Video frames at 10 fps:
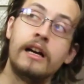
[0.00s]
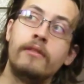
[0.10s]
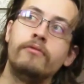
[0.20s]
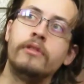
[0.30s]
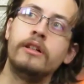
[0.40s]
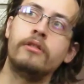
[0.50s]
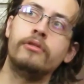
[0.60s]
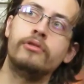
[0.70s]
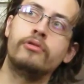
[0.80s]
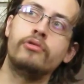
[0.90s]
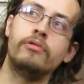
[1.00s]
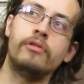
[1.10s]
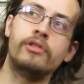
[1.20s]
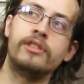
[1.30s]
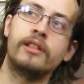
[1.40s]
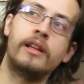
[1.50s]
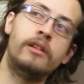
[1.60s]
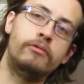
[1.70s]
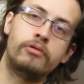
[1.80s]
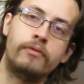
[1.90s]
à voir euh, ce que je dois
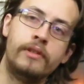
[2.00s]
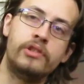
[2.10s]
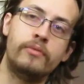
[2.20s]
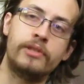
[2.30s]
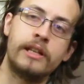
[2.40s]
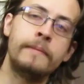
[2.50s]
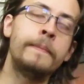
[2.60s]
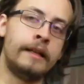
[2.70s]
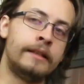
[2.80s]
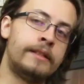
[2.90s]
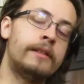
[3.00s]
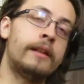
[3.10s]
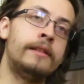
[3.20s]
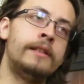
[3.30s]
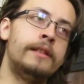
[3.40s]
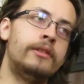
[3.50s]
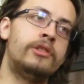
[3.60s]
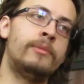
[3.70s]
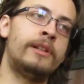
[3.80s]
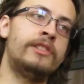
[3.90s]
enregistrer et où se trouvent les objets. Cette année,
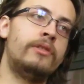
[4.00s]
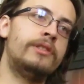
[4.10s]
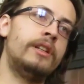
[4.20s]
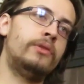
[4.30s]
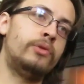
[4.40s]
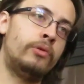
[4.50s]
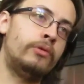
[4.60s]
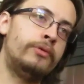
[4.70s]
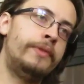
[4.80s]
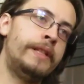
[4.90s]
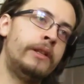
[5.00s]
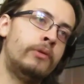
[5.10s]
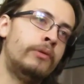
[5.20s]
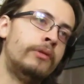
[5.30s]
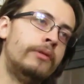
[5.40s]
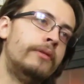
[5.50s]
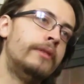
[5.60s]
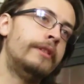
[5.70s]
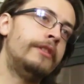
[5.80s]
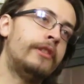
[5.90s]
j'aimerais sortir deux grosses vidéos.
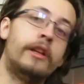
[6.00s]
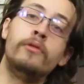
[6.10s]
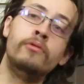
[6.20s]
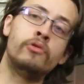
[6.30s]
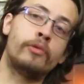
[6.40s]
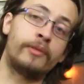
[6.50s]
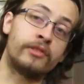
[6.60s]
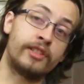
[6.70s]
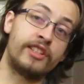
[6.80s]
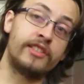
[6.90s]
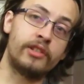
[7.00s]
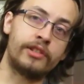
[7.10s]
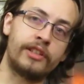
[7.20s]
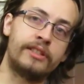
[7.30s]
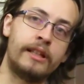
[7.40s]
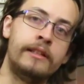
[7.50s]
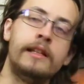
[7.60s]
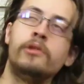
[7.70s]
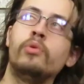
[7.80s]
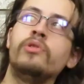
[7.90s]
Il y en a une, je pense que ça va sortir cette
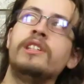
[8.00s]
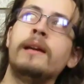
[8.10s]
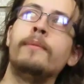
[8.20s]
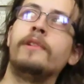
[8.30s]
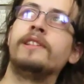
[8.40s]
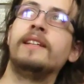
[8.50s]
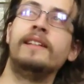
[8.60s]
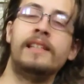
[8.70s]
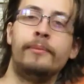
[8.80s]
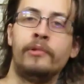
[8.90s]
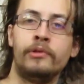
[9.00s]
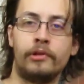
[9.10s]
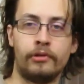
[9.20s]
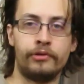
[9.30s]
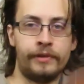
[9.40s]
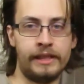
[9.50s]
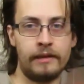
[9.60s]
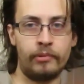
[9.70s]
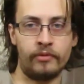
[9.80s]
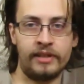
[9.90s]
année. La deuxième, ça va dépendre de quand je finis
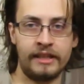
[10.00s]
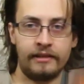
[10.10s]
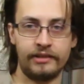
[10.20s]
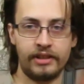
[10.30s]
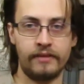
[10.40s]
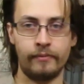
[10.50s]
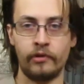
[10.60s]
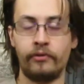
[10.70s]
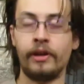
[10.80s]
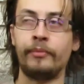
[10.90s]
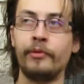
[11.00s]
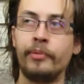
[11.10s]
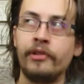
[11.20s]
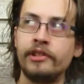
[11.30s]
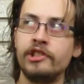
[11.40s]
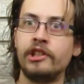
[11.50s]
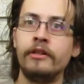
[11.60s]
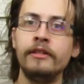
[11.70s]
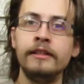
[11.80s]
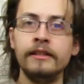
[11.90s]
la première, ce qui me fait un peu peur déjà.